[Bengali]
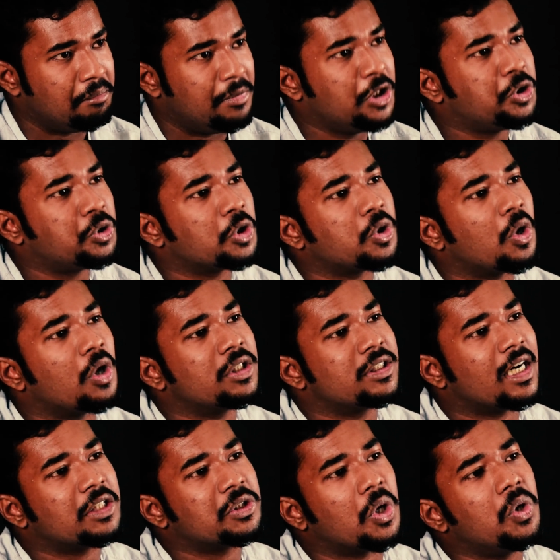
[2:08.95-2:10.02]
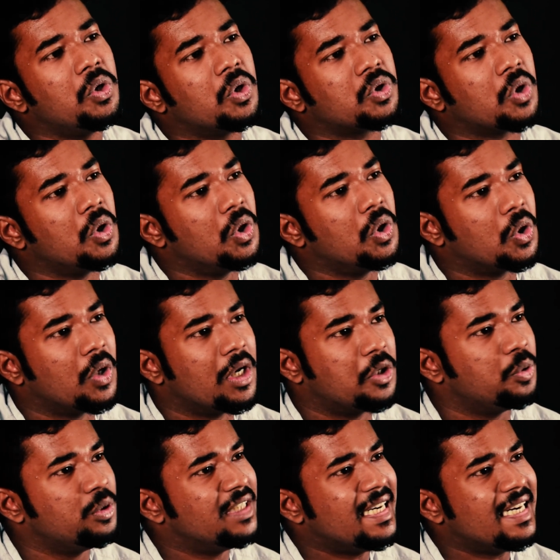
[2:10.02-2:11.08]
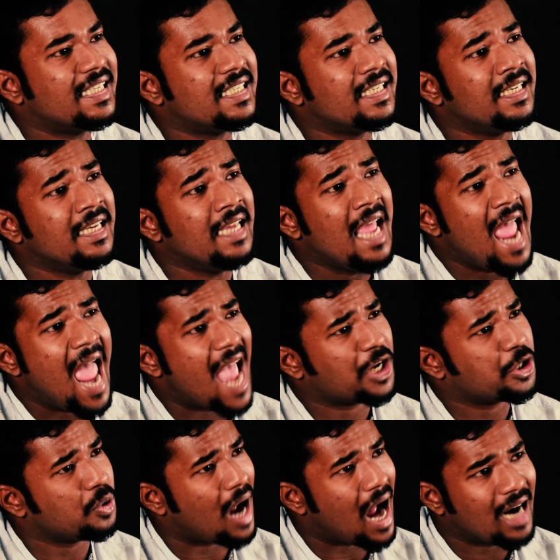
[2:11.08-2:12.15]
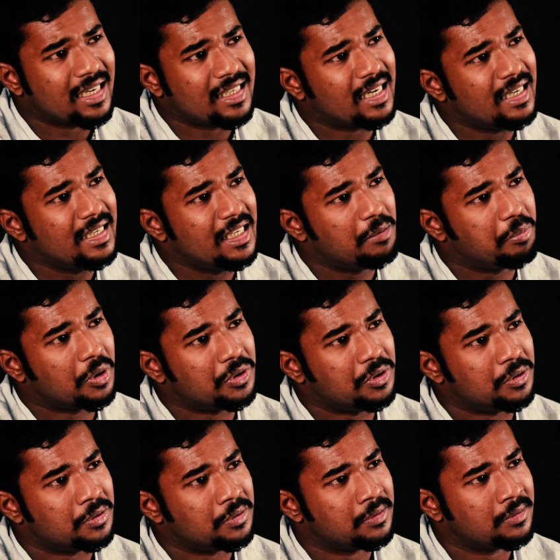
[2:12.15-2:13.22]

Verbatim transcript: বিশ্ব সংসার তন্ন তন্ন করে খুঁজে এনেছি একশো আটটা নীলপদ্ম